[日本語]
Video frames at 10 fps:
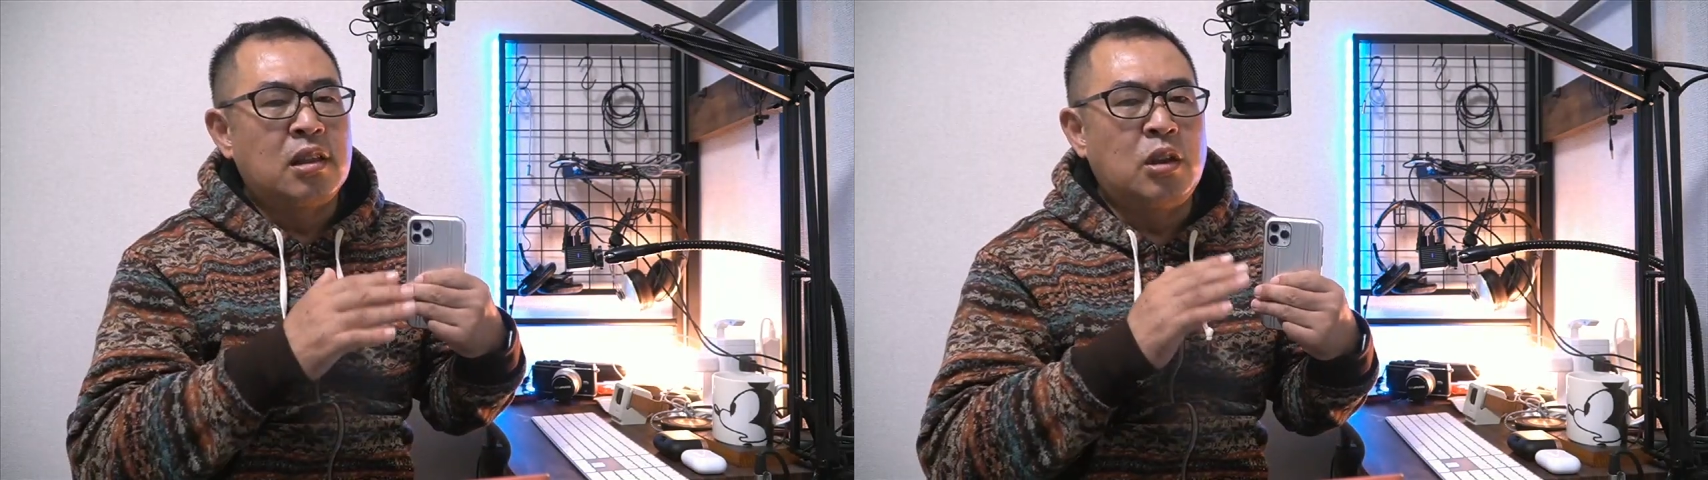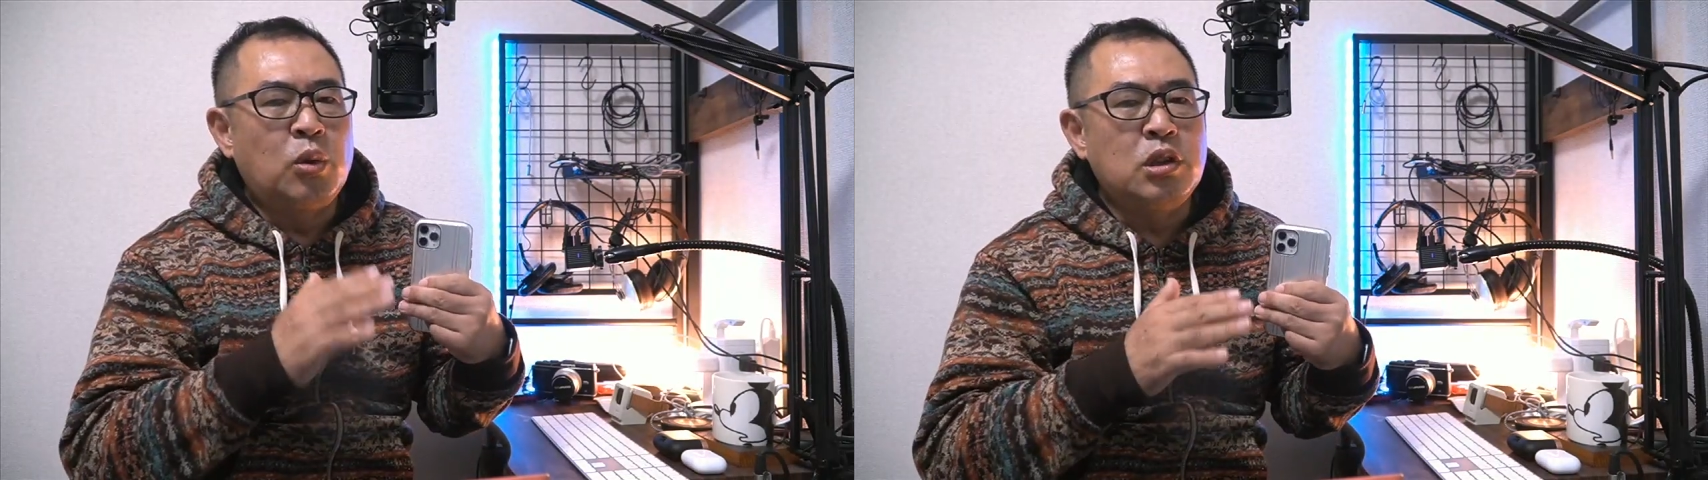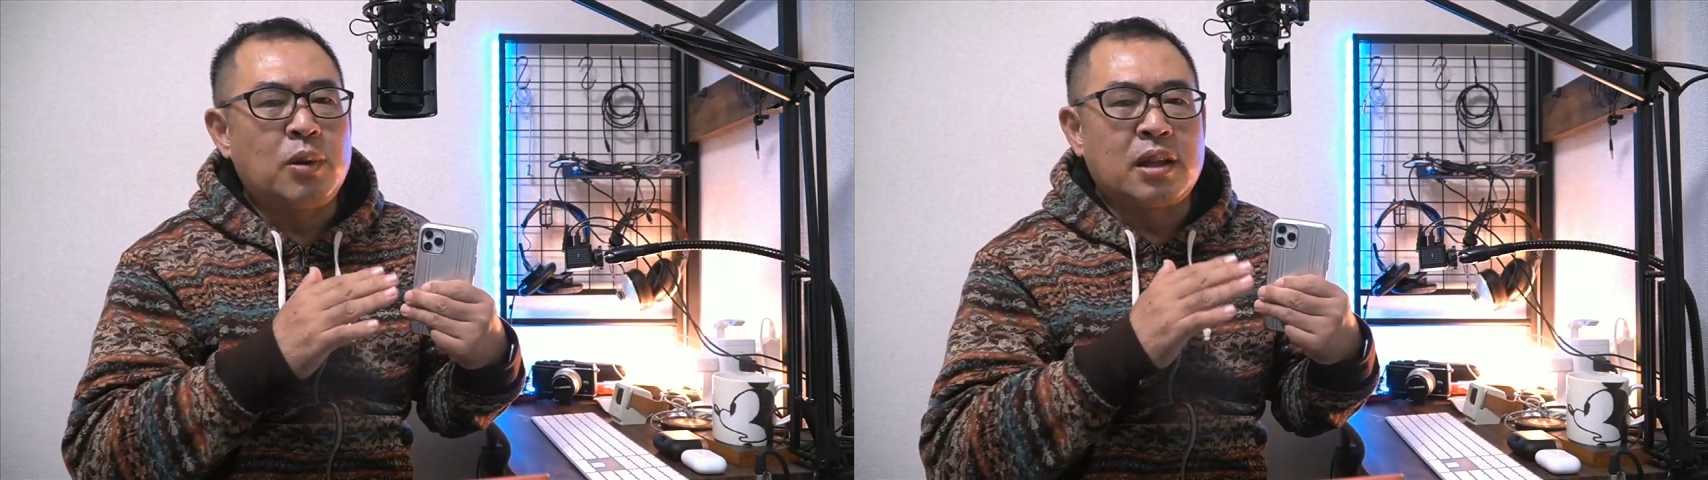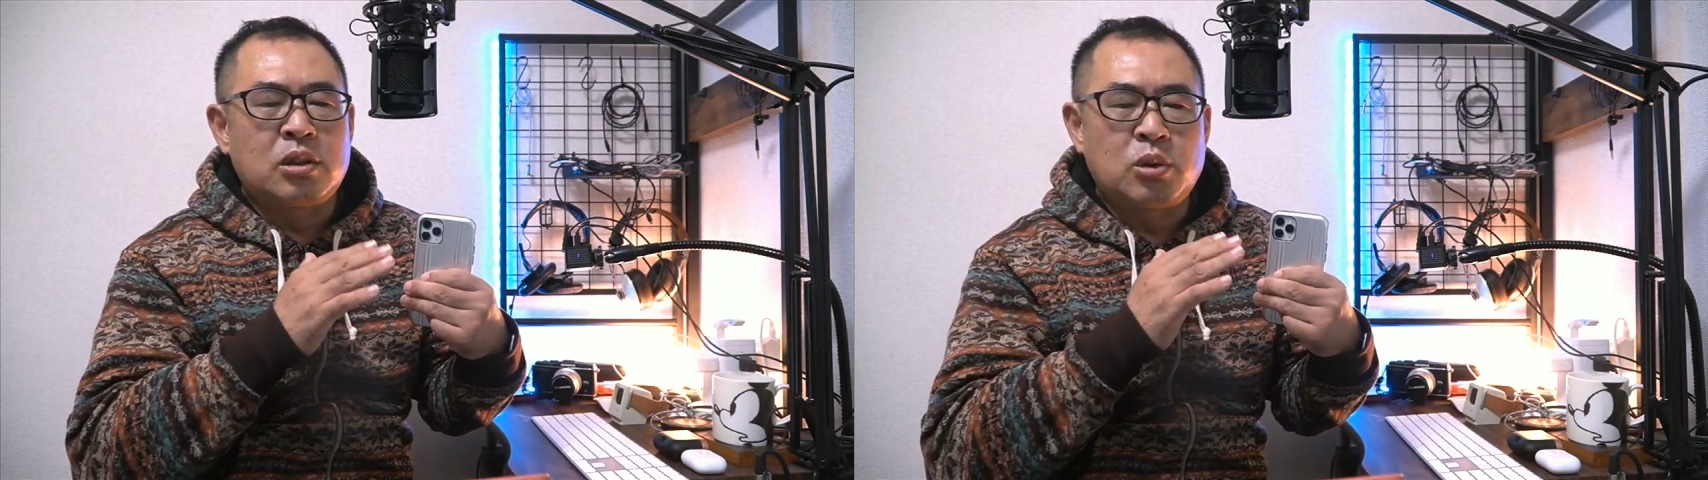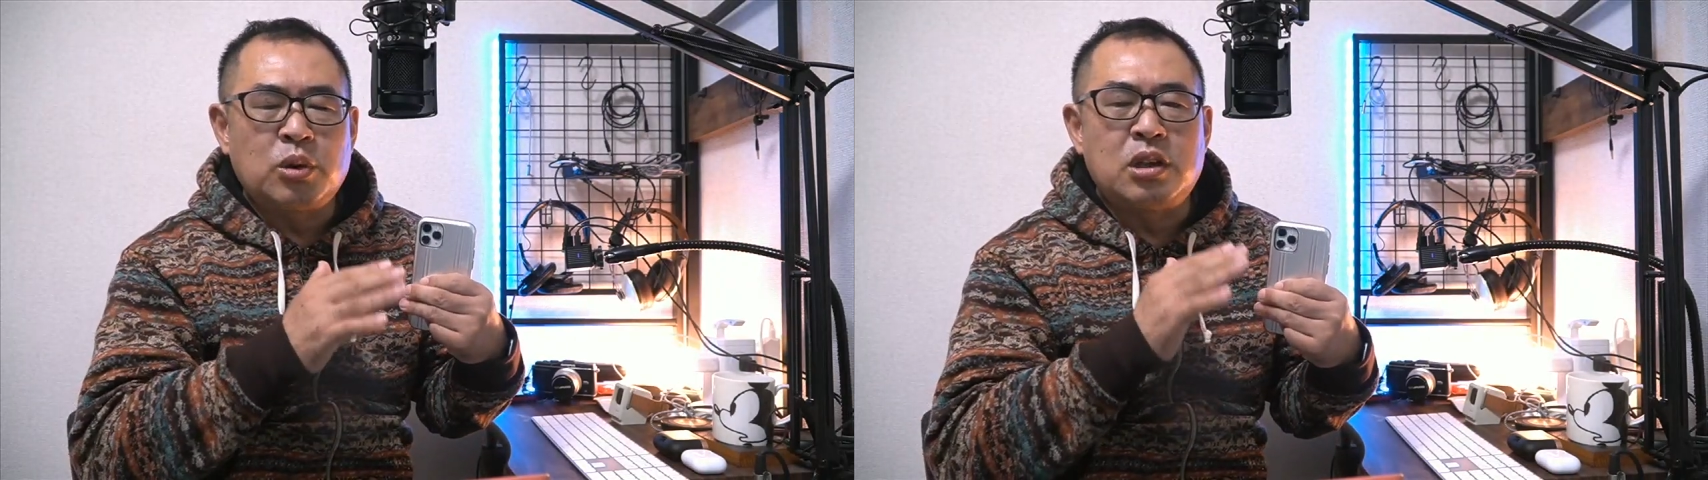日本では
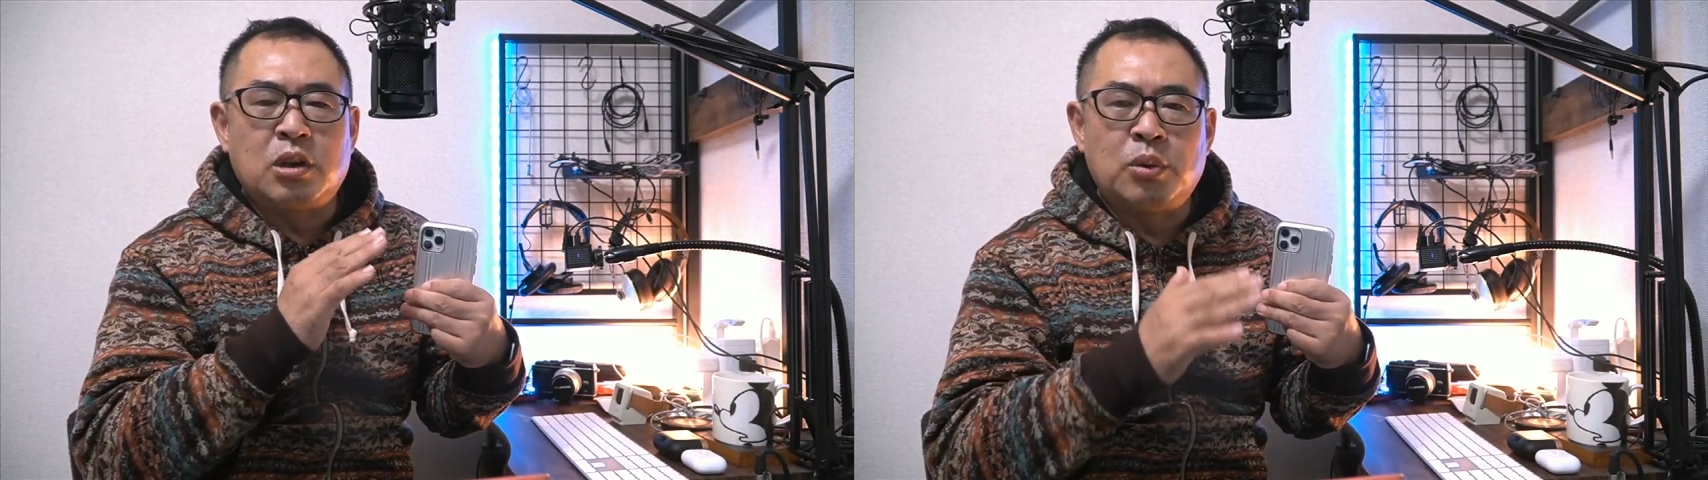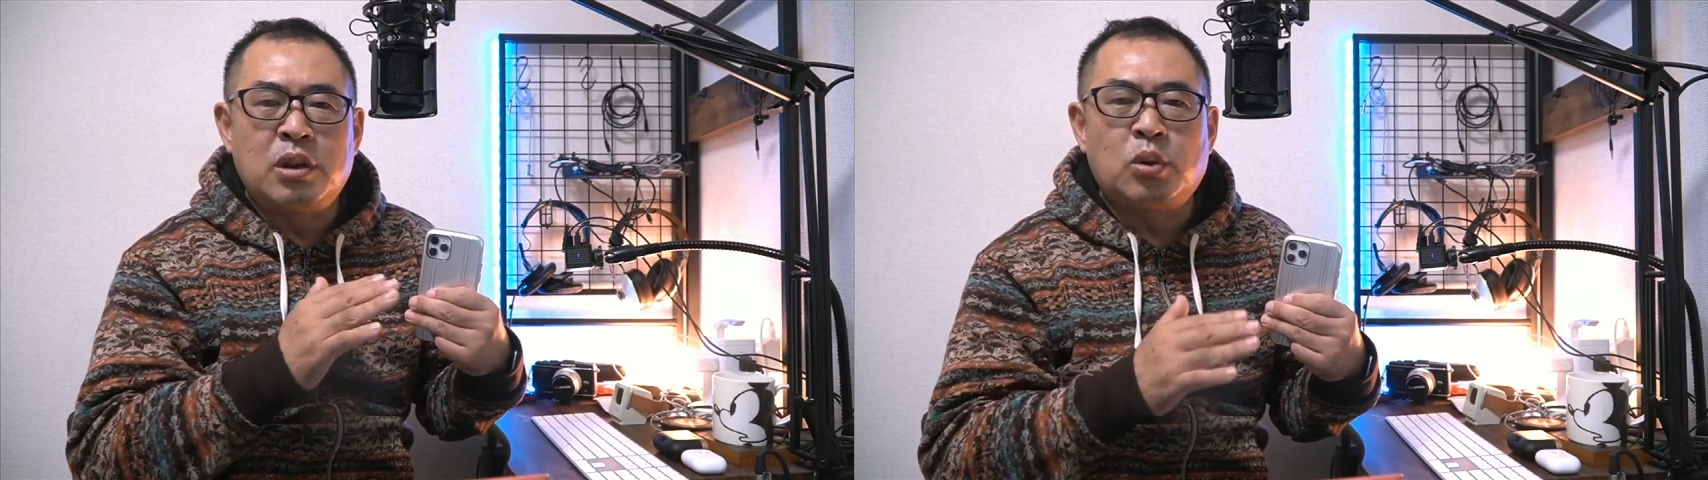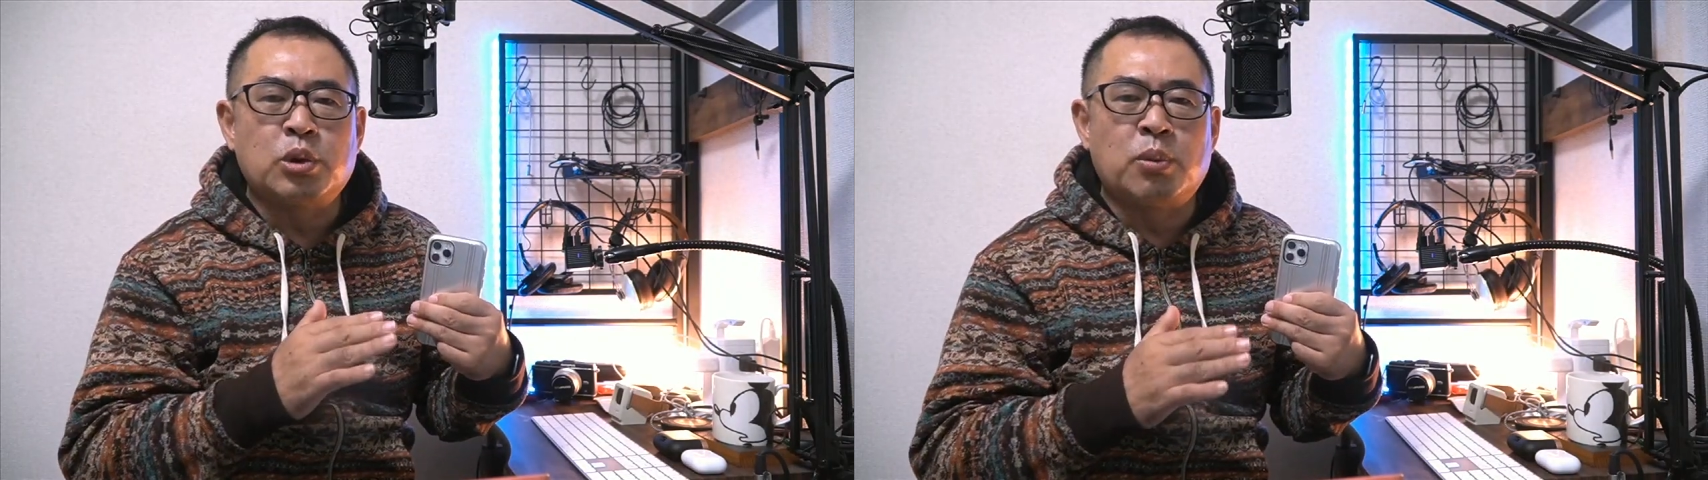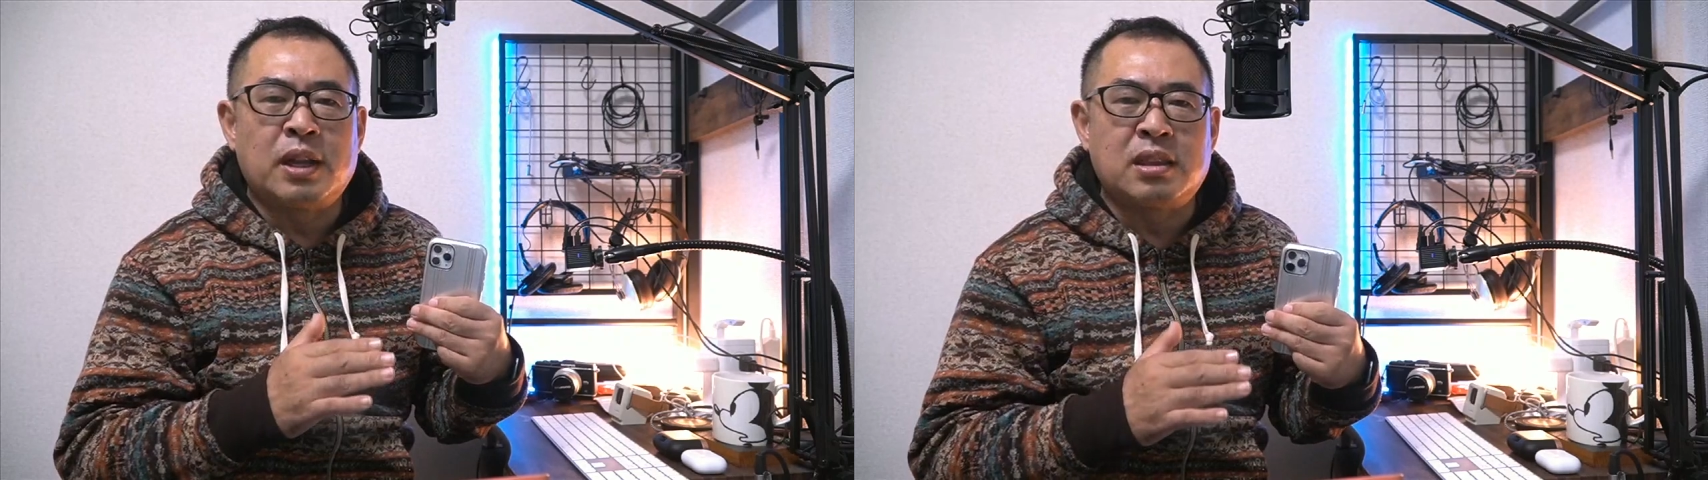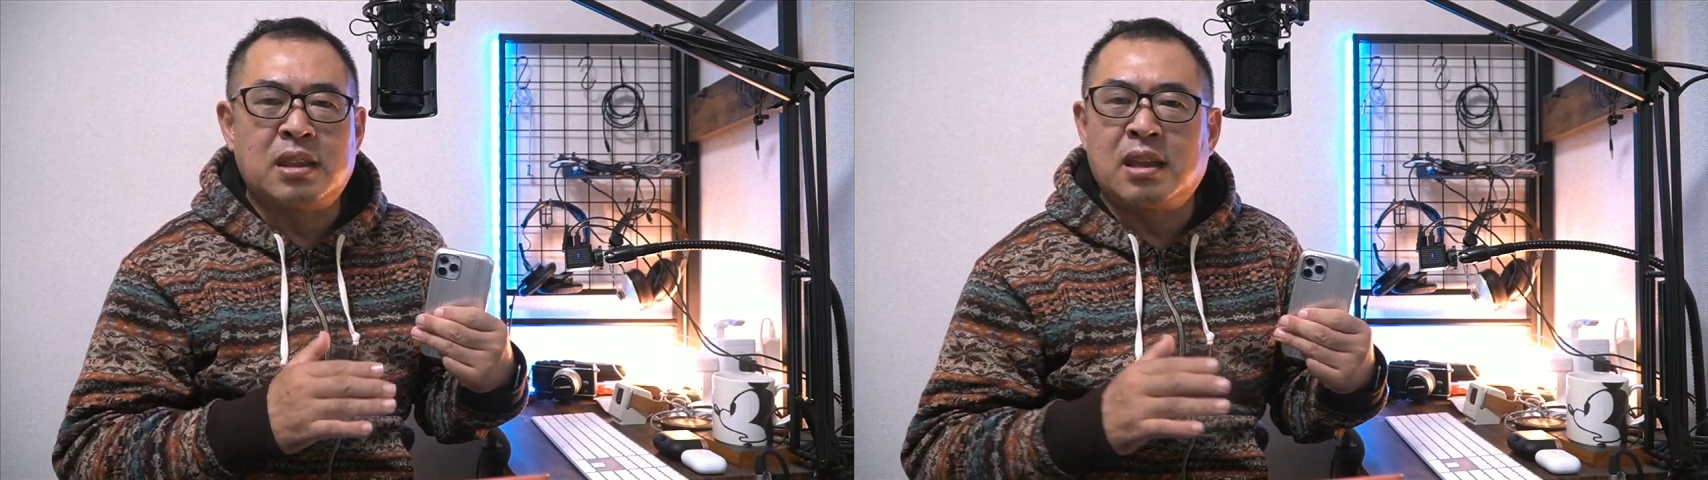特に売れること
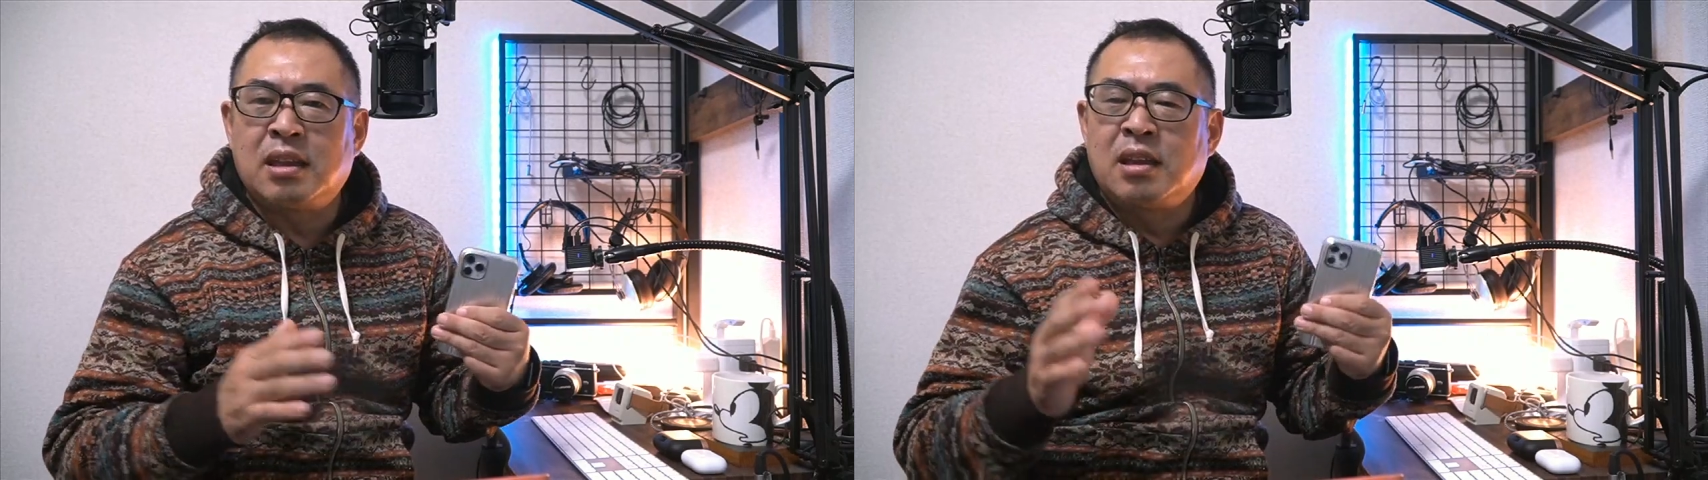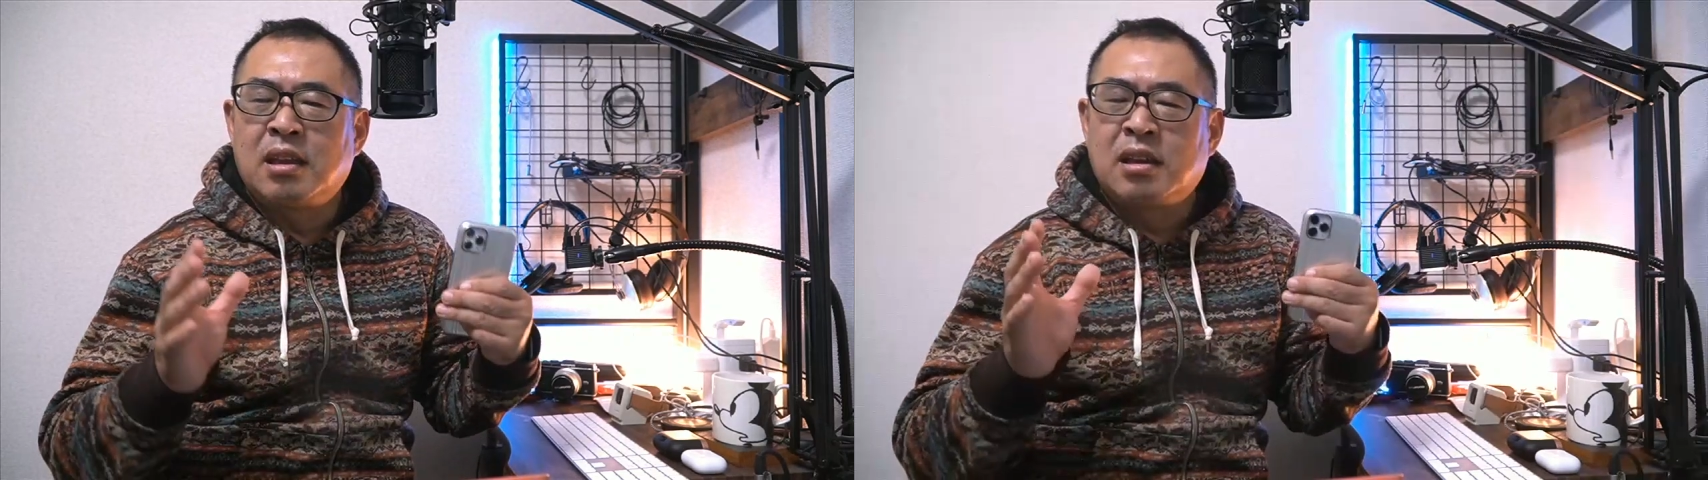もあって